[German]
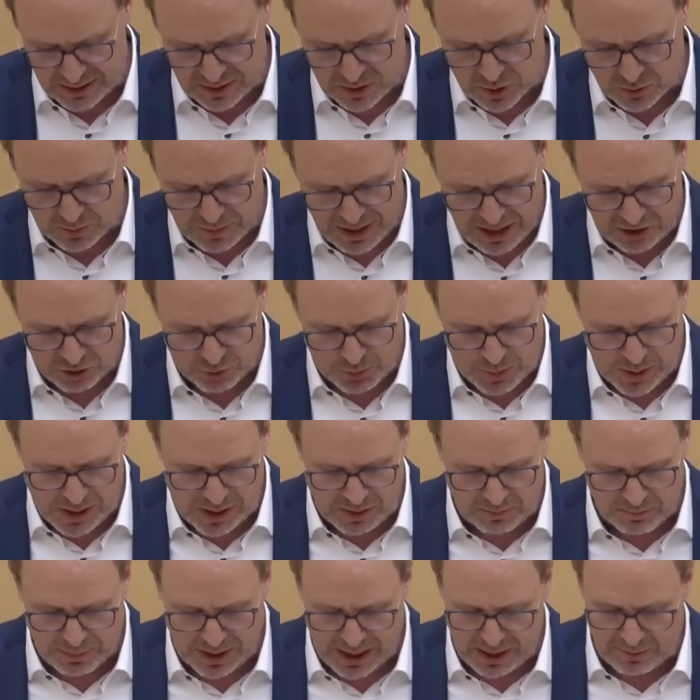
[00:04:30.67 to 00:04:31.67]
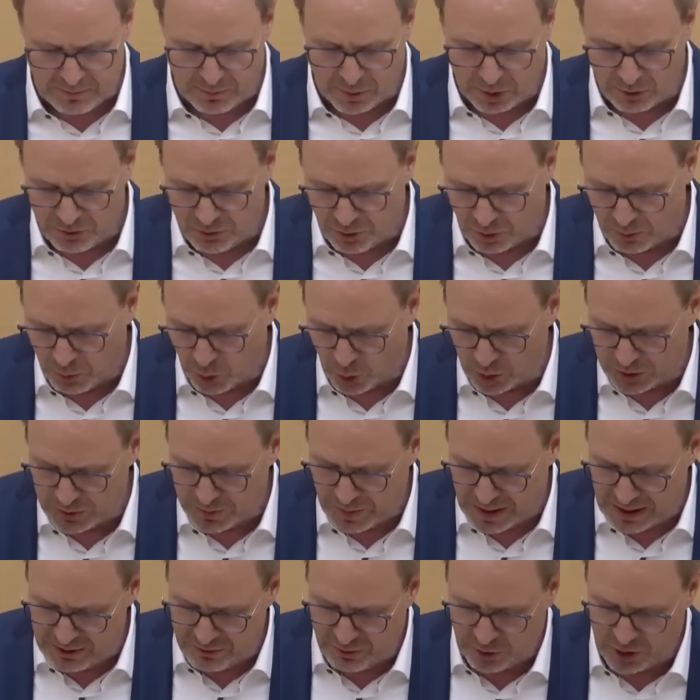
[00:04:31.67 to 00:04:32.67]
zum Beispiel beim Verbot
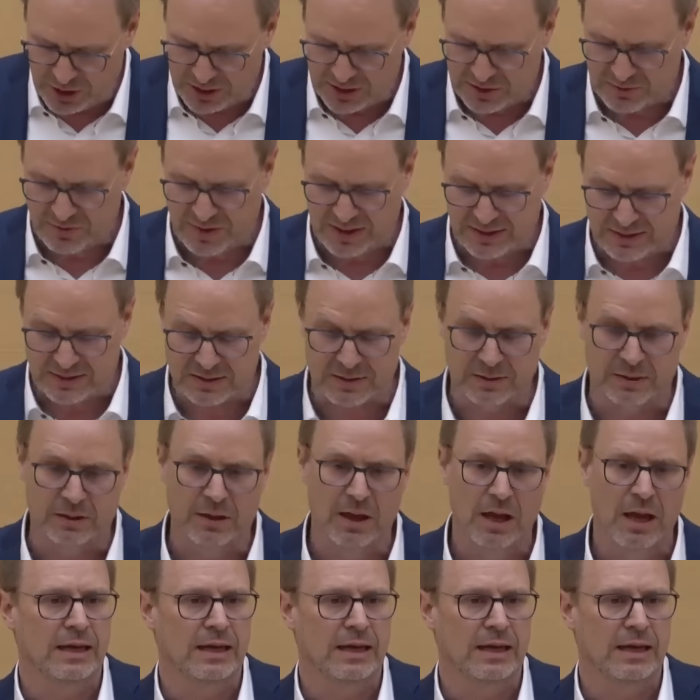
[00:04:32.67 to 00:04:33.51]
bei Volksfesten,